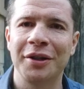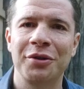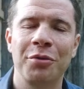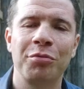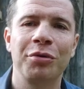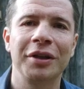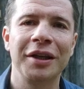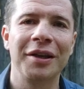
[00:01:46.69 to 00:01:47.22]

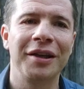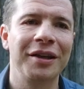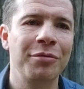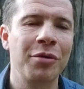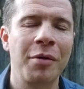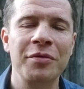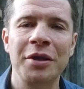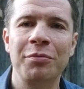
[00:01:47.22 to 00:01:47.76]
J'emploie des,
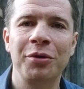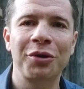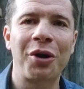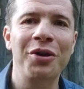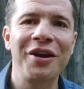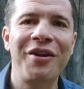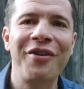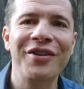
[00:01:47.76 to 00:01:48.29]
mots un petit peu
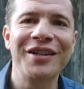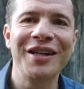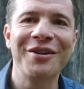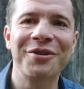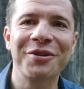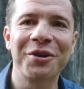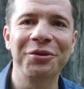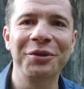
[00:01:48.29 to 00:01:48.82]
trop
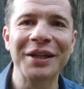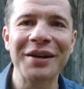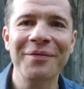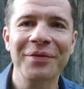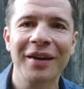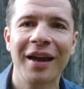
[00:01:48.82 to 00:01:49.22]
difficiles aujourd'hui.